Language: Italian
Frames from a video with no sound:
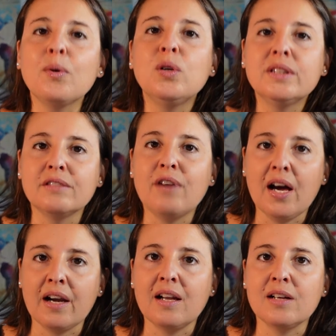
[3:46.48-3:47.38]

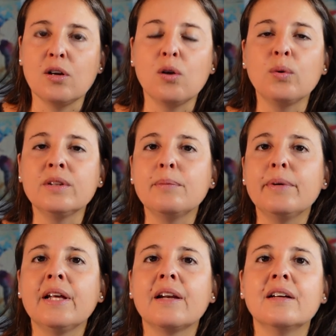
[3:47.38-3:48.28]
coltivarla, no? quindi
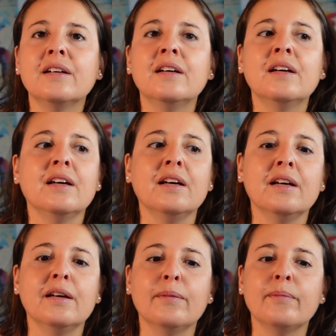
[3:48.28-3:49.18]
per
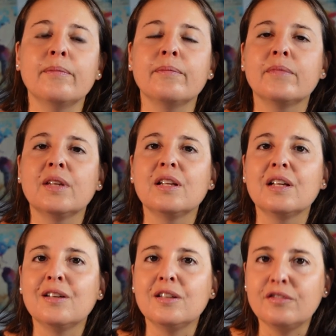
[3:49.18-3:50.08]
ehm,
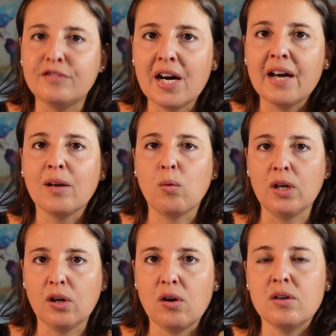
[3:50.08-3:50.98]
fare
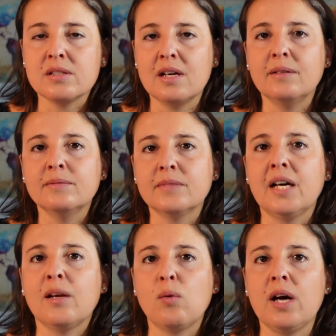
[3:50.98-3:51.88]
qualcosa
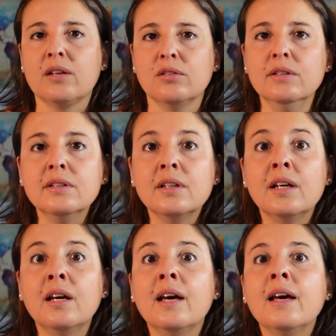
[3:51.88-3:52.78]
a riguardo
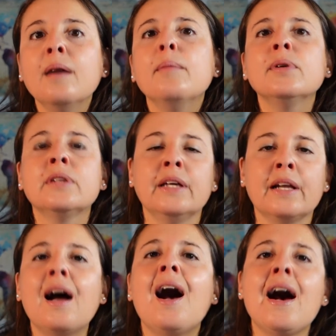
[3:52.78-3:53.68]
e
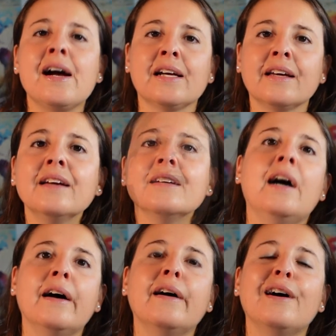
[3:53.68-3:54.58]
poter anche
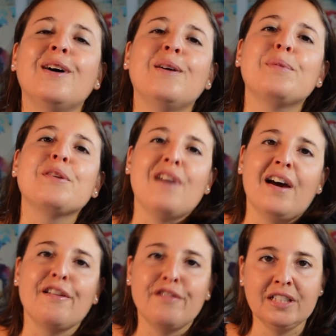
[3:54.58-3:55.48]
eh,
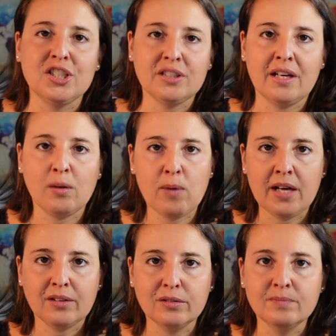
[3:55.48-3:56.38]
provare felicità a
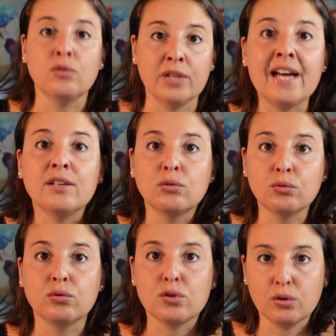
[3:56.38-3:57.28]
riguardo. Non è
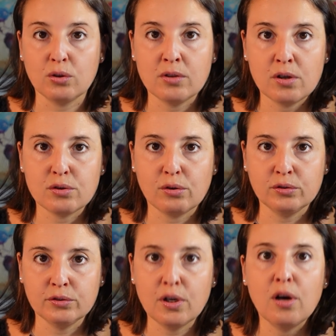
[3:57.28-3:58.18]
tutto sotto il nostro
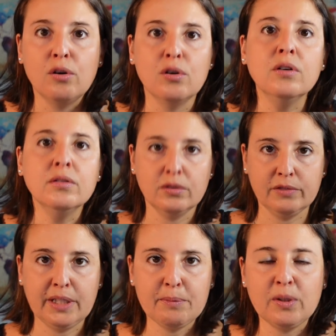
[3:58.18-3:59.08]
controllo, lo
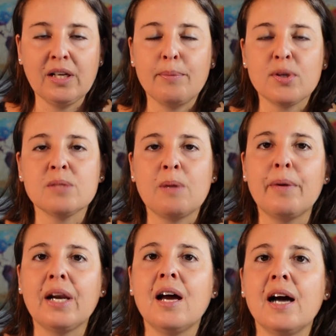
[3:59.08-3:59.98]
vedremo nella prossima
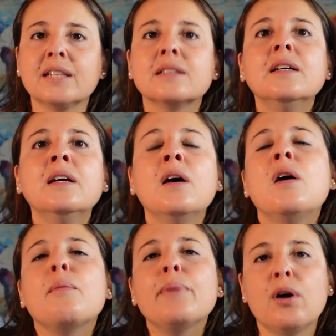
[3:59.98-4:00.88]
per l'ACT,
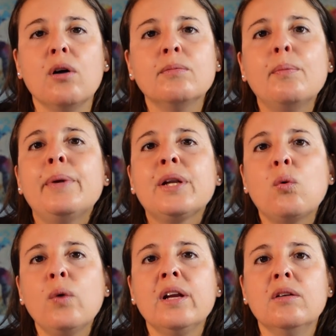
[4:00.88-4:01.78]
però per
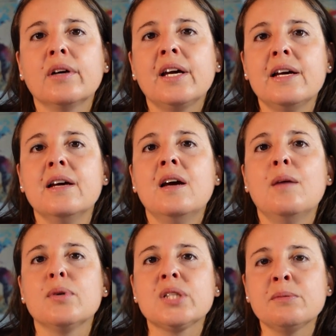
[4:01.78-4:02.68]
quello che
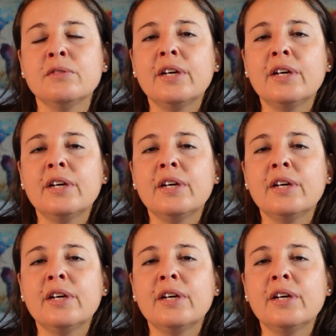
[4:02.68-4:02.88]
possiamo